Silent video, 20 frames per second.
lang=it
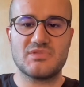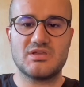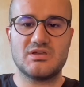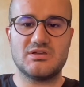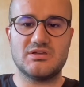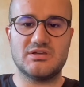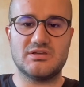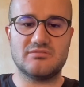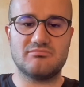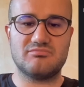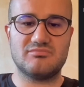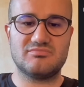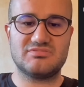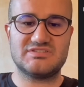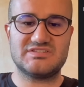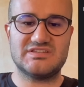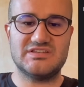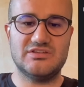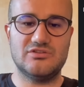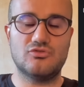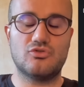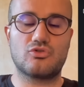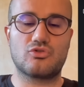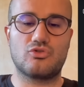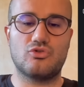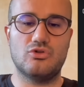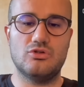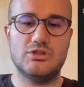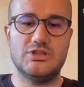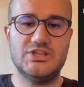eh, si
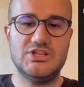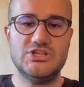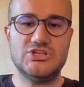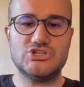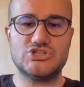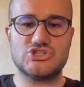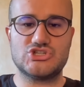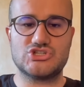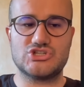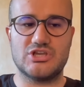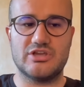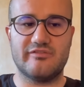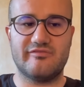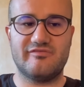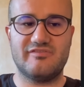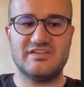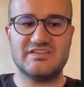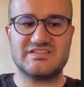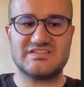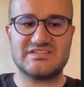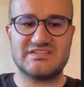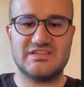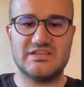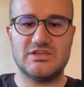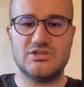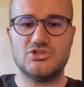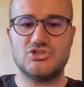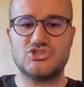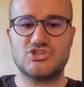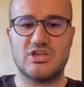inorgoglisce,
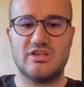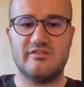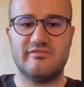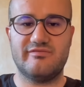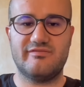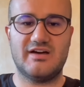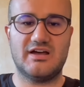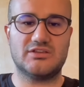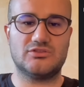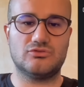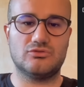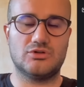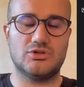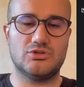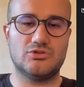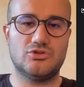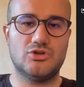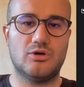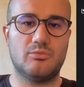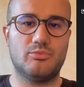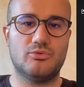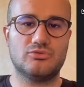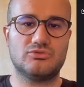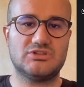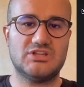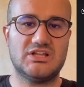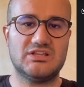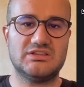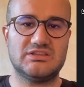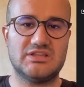festeggia il fatto che dopo
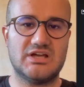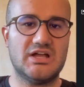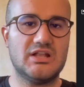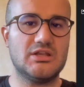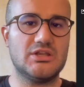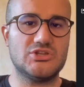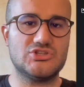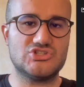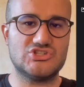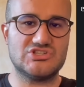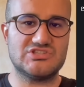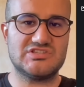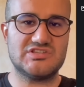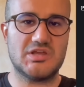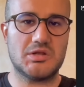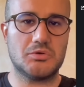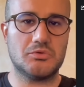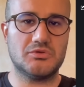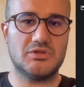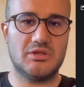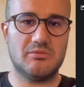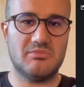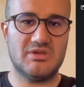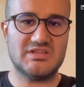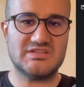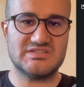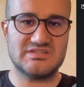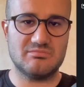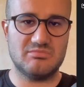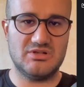80 anni ci siano dei
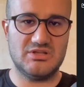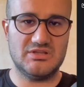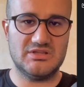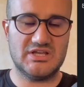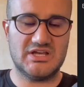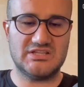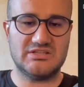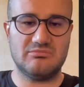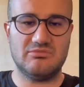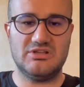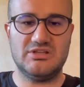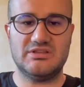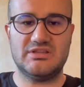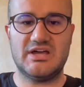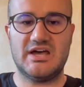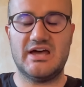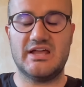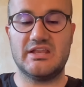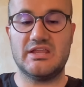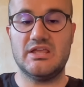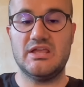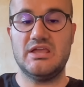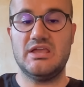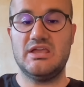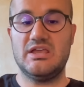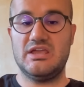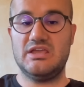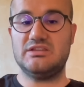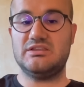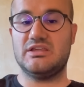mezzi blindati militari
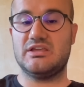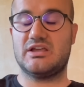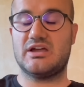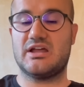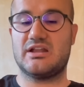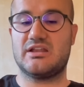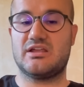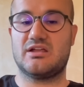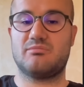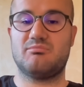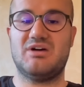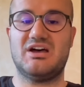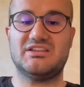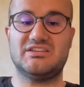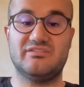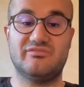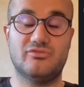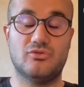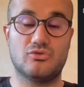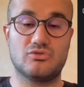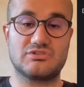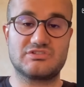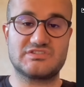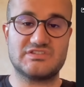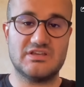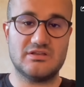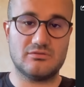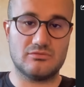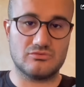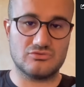e dei carri armati,
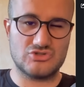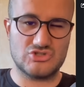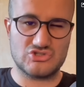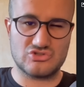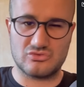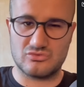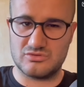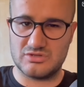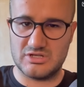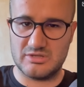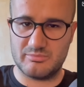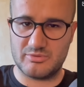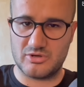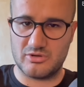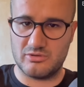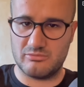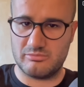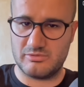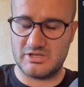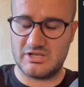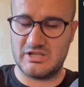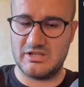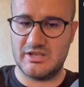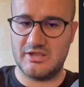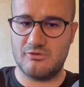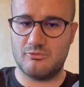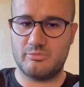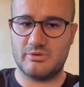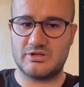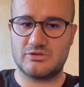forse, non ci sono delle prove per il
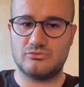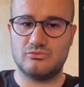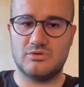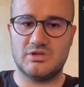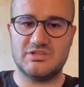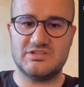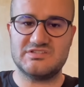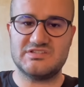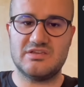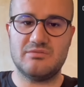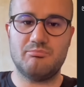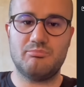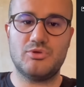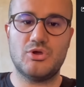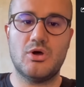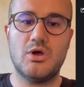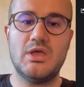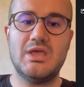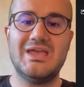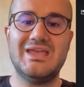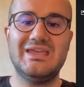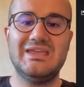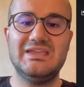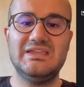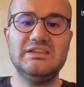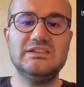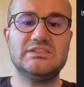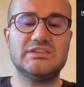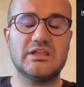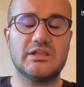Leopard 2 ad esempio,
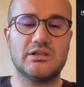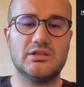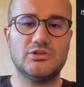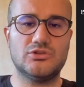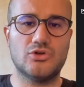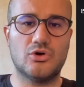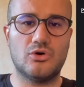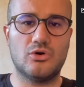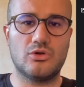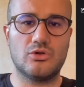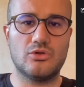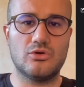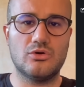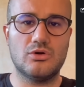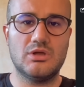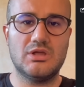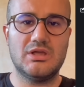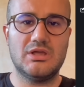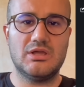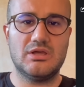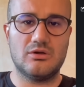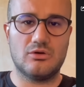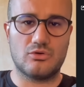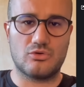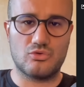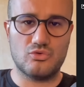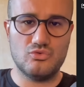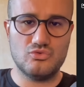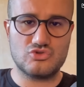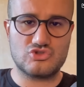in territorio
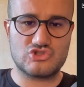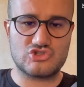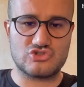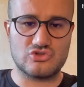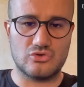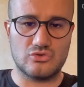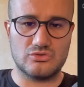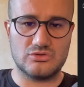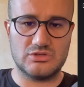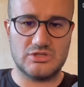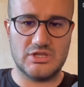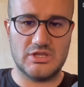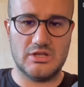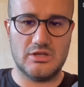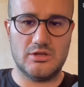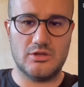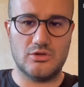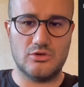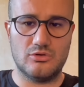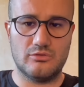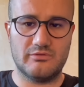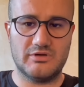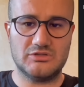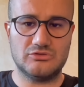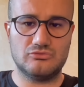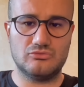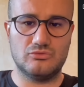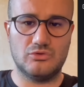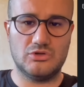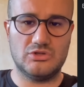russo del
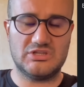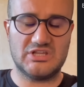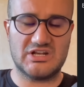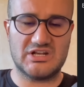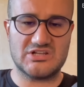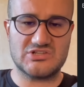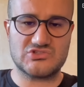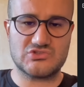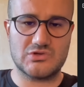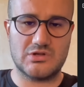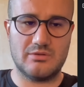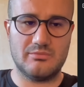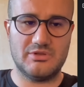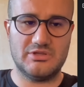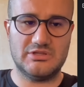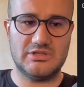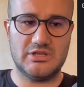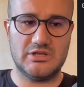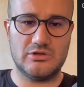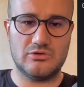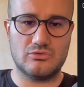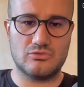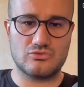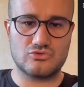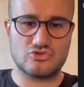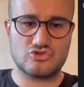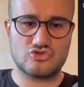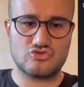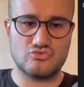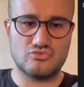91 internazionalmente
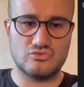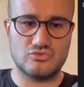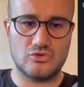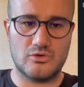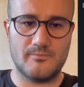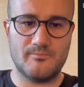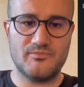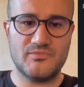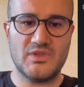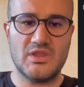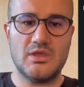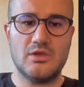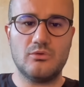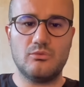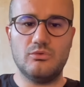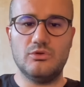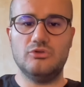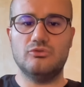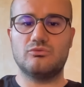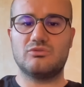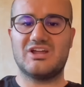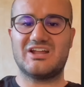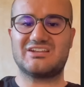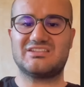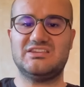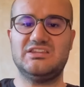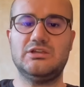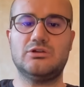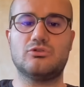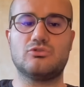riconosciuto. Quindi un
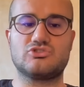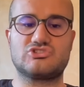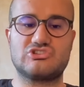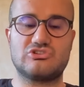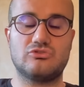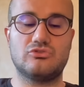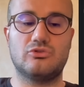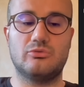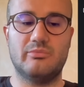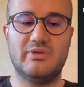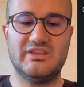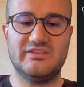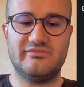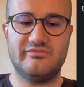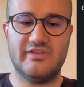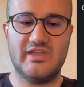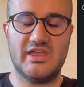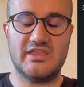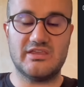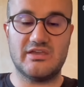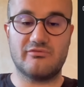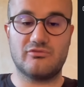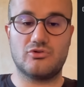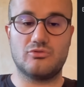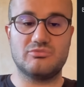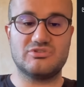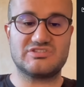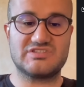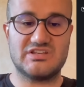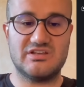articolo secondo Medvedev,
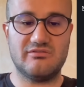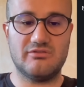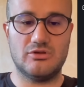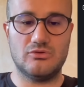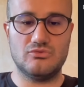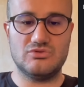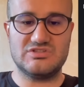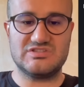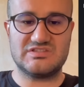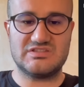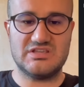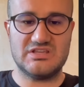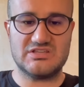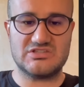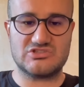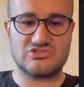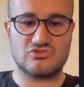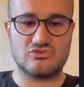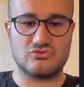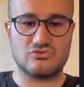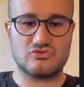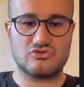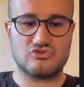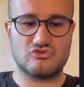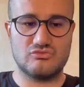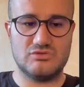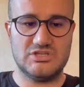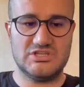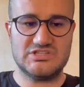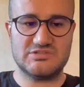come scrive lui stesso
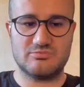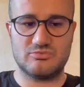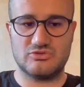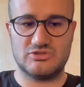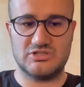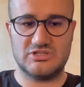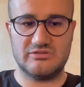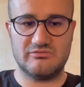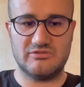su X, potete